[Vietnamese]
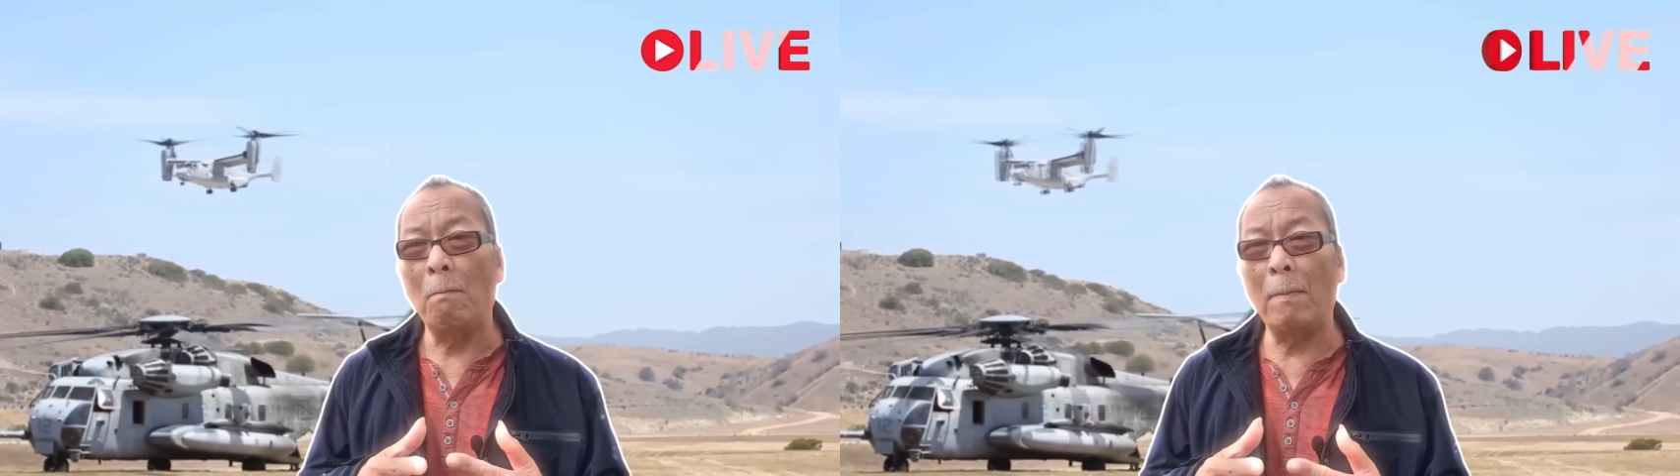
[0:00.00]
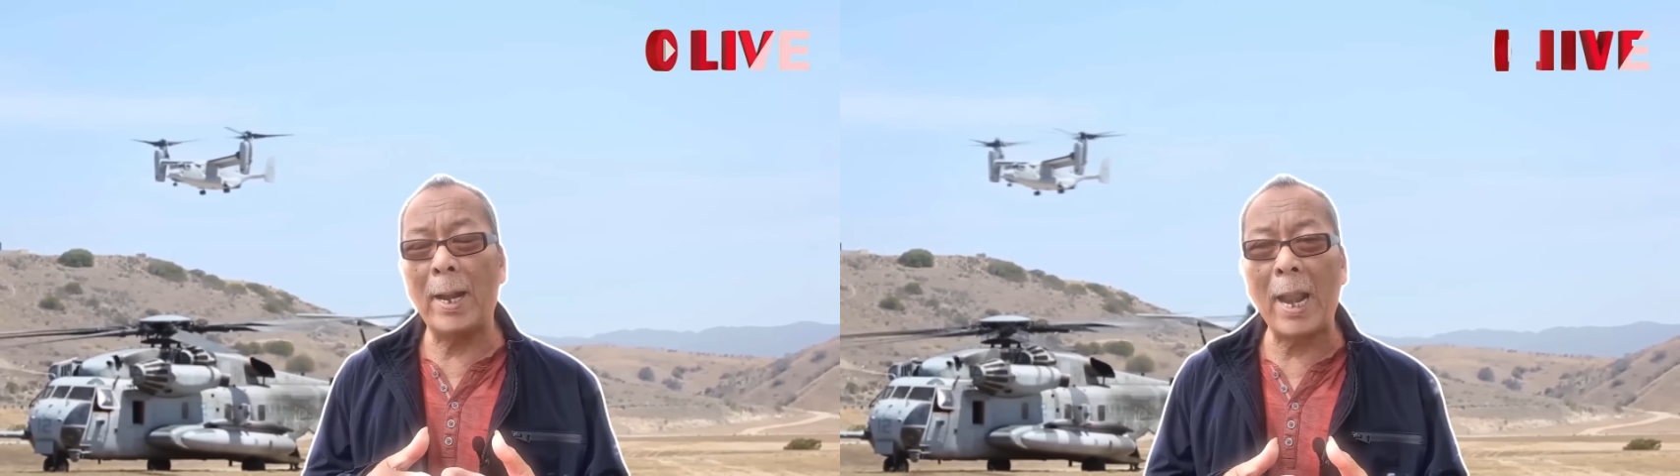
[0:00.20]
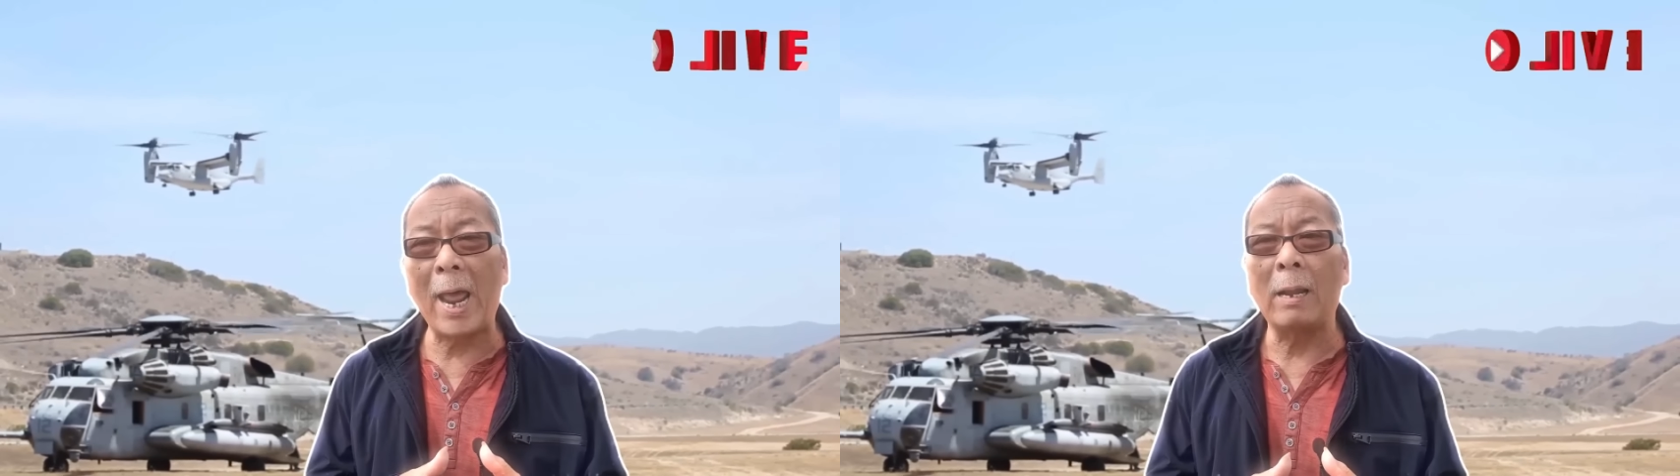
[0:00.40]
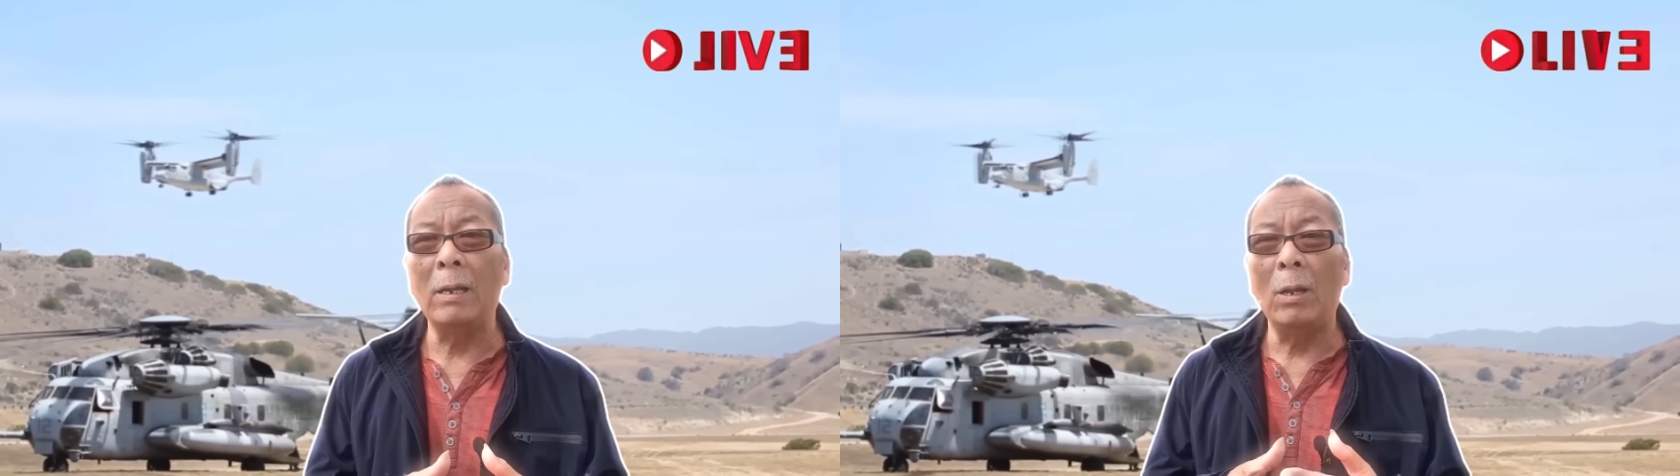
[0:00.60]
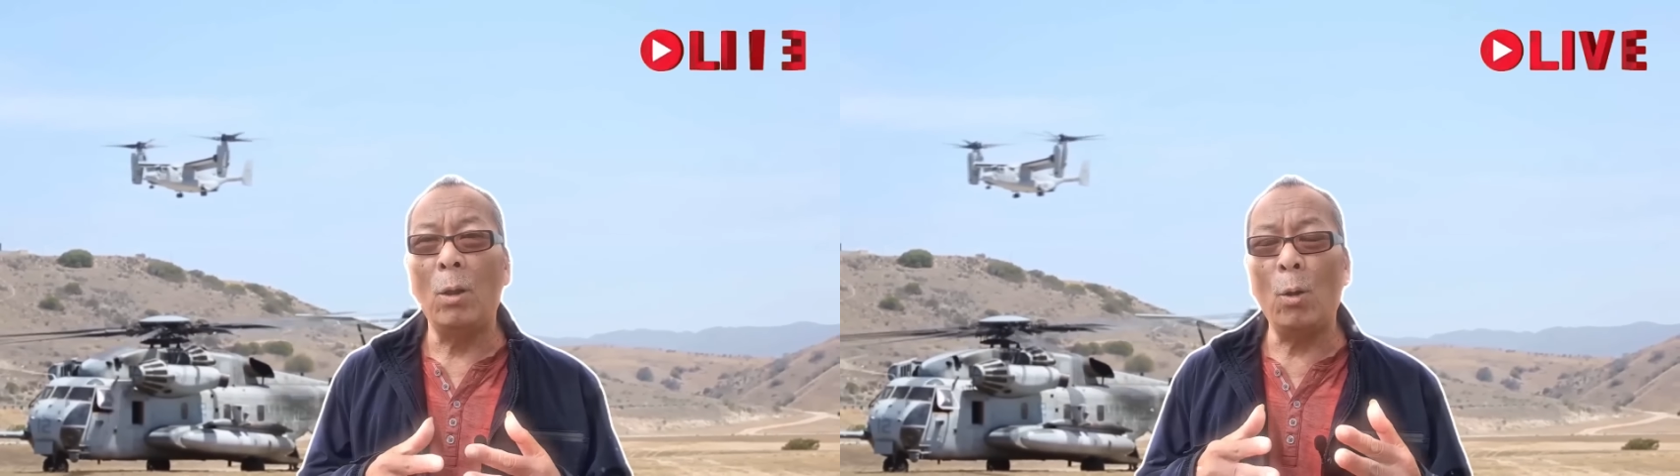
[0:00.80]
mà là
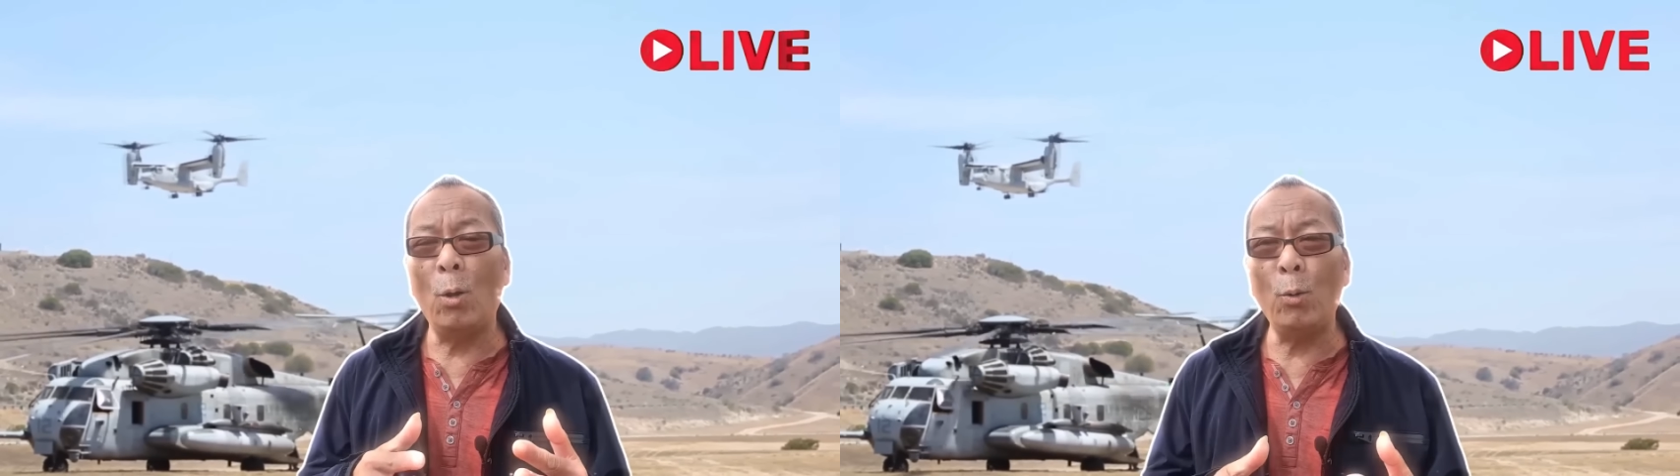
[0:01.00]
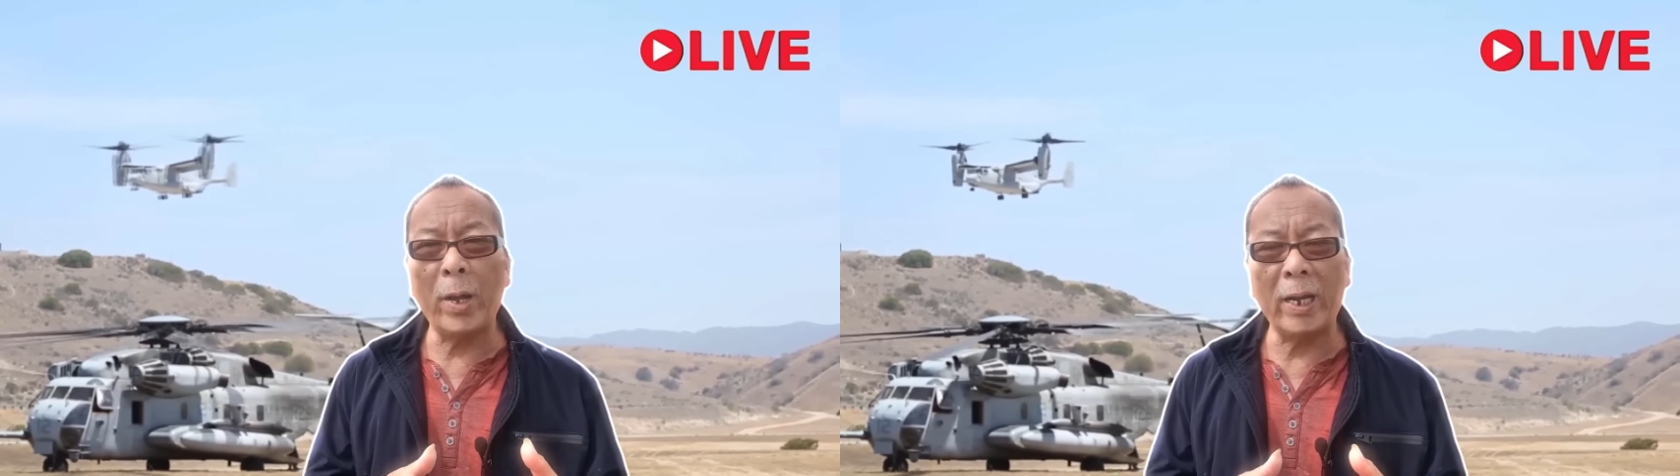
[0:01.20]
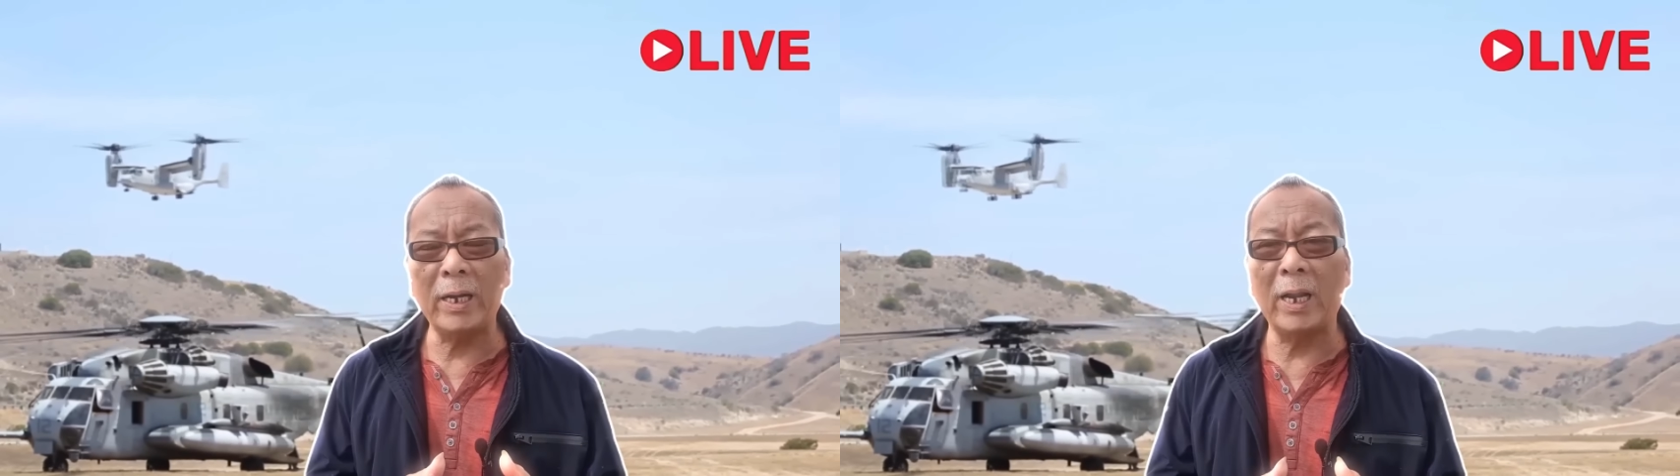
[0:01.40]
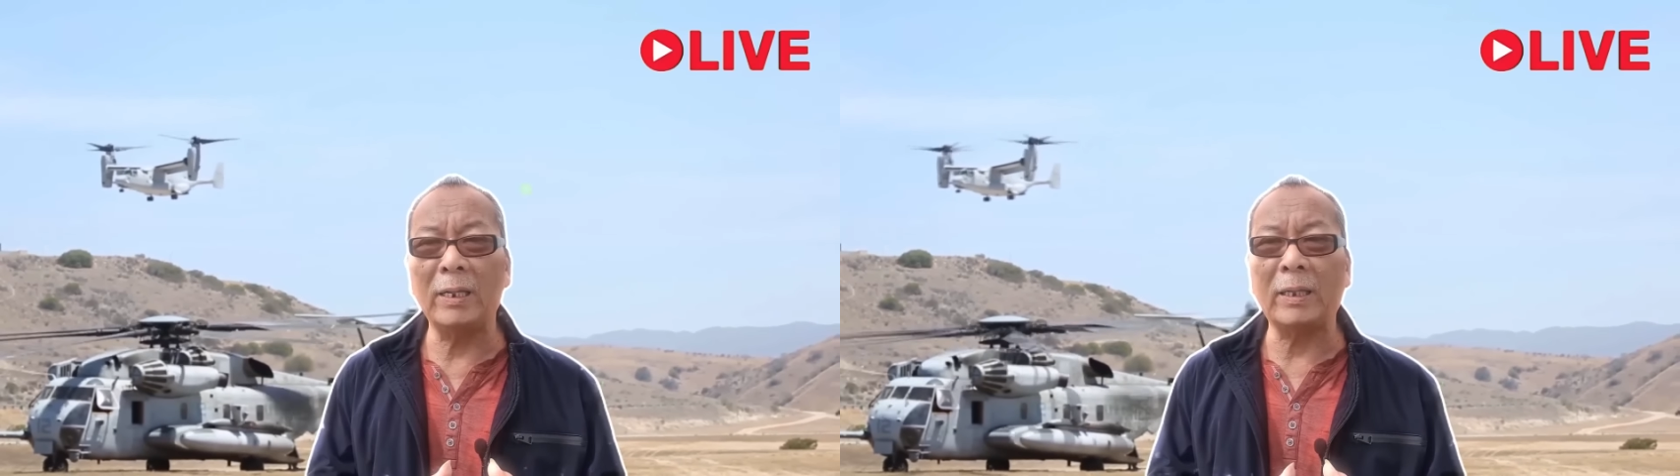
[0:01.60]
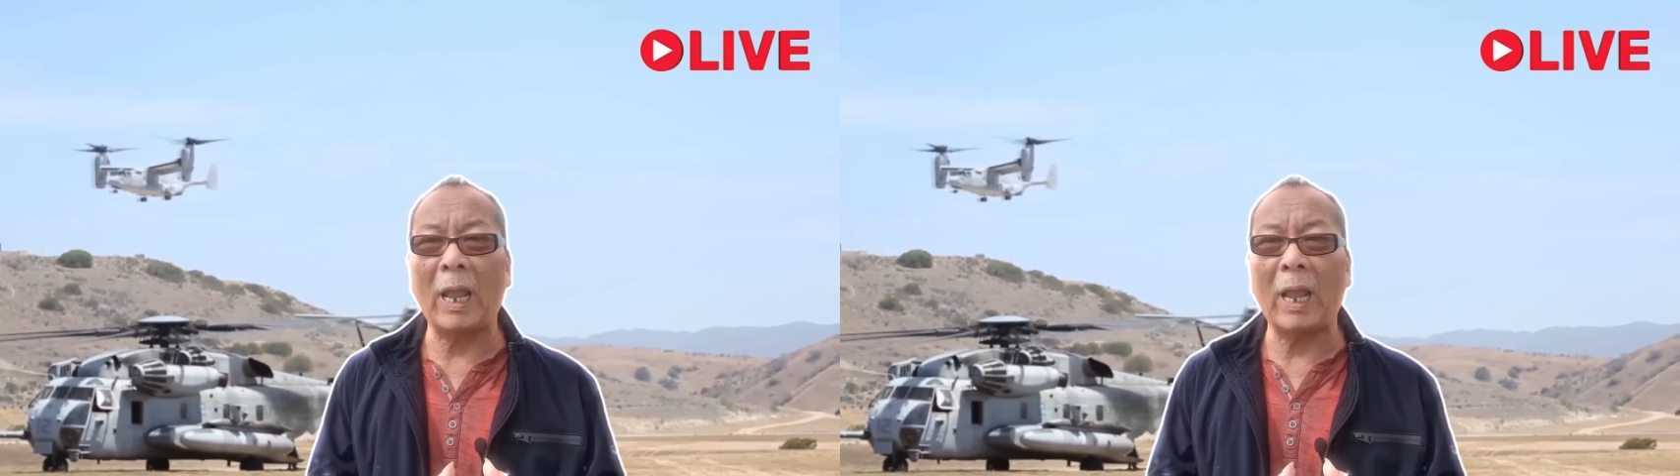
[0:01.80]
Ukraine hiện